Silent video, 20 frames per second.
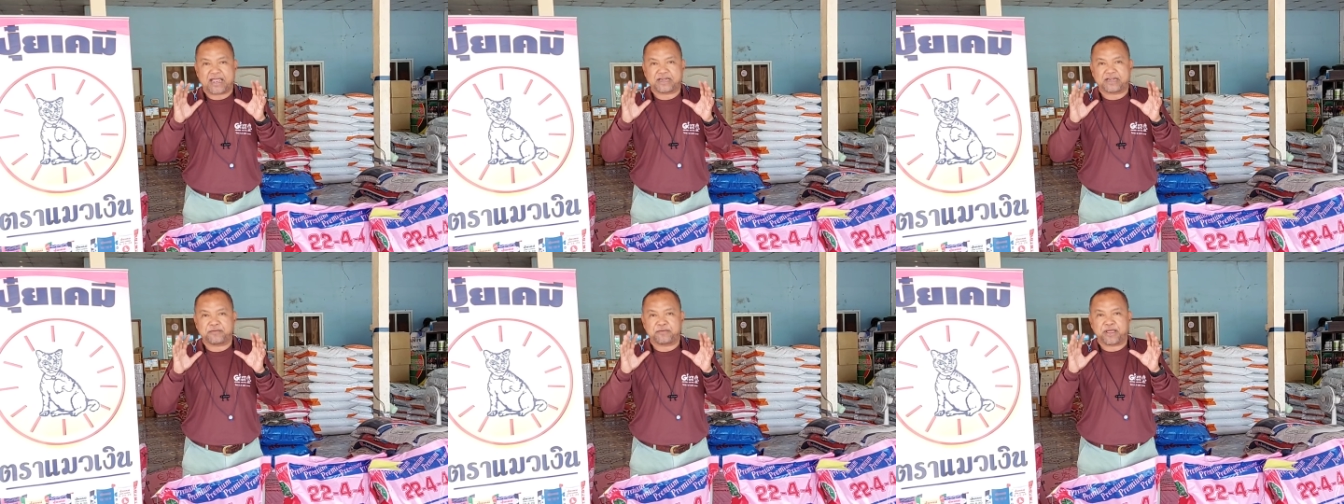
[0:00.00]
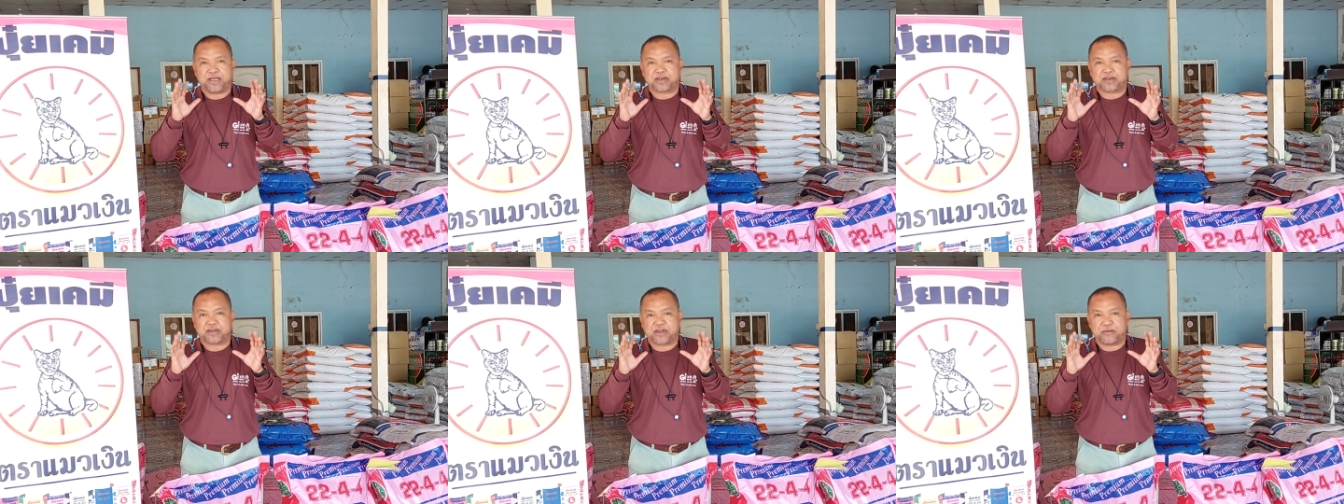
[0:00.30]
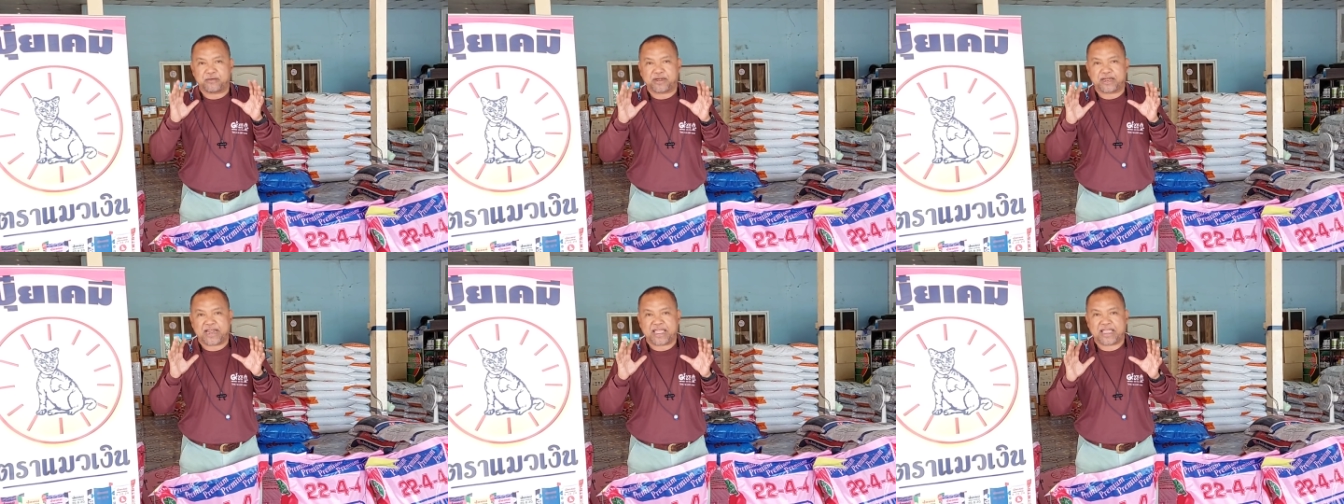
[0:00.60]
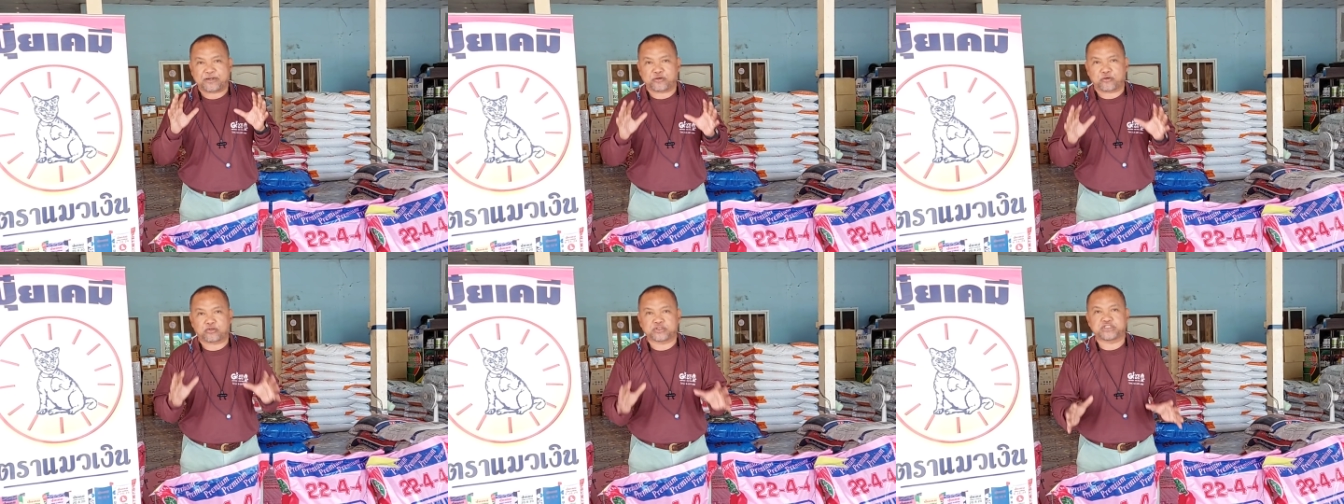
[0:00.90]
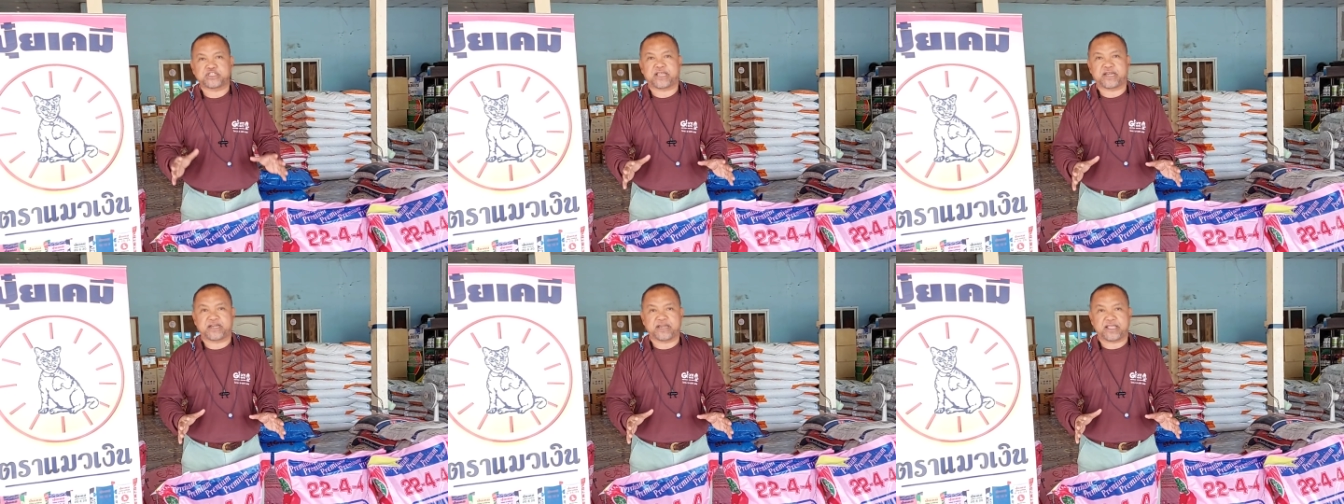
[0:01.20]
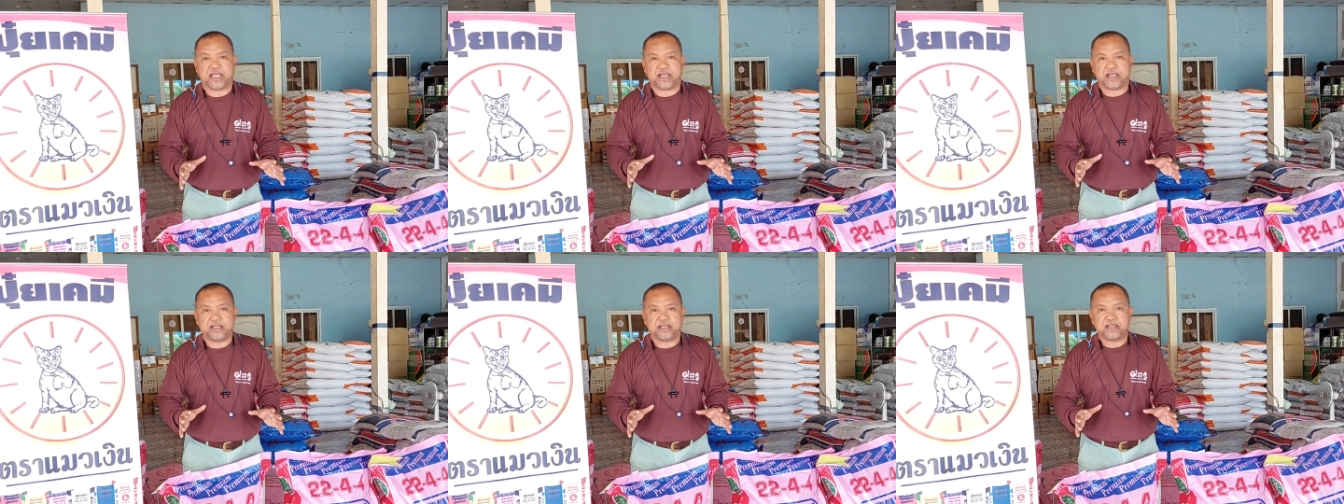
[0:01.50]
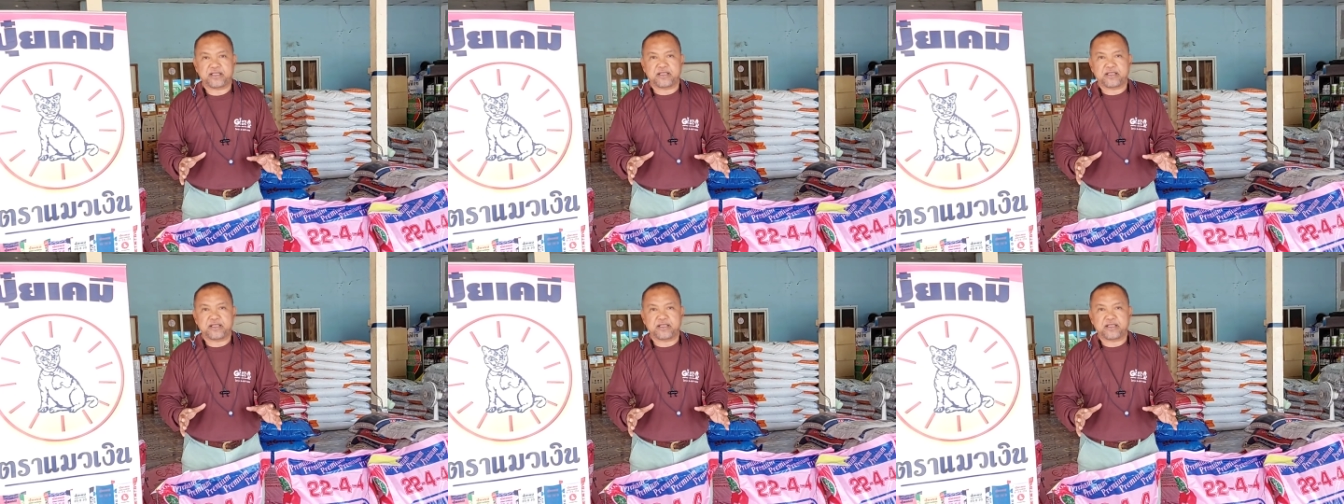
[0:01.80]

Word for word: หารที่เรี่ว่าไนโตรเจนเนี่ย